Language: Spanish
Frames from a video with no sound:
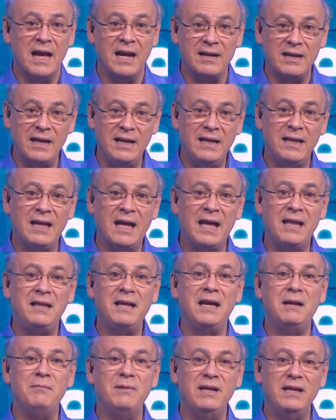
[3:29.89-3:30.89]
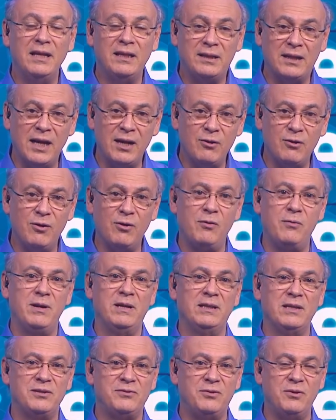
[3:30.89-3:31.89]
En realidad, el Ministerio de
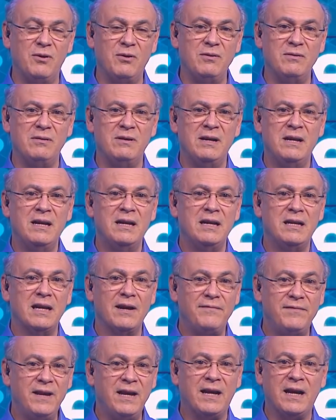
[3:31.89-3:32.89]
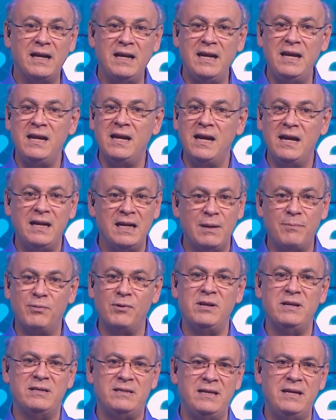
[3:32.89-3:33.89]
Gobernación la Fiscalía y la
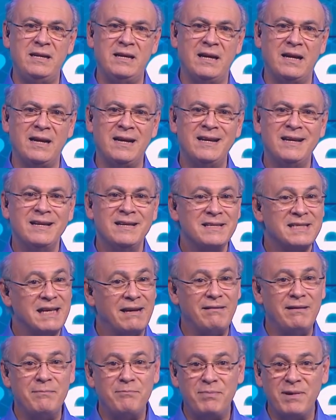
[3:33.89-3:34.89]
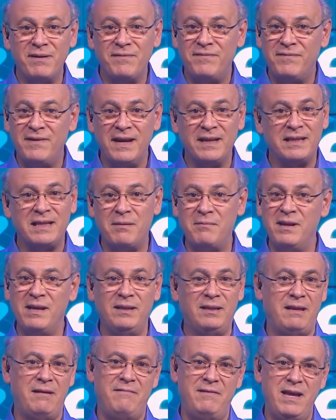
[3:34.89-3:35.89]
Policía saben
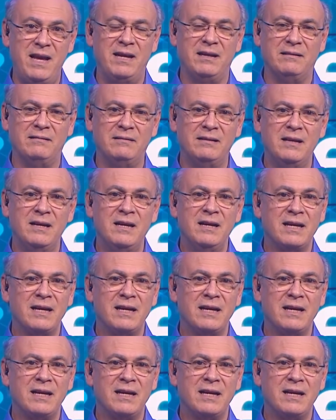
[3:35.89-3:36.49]
perfectamente bien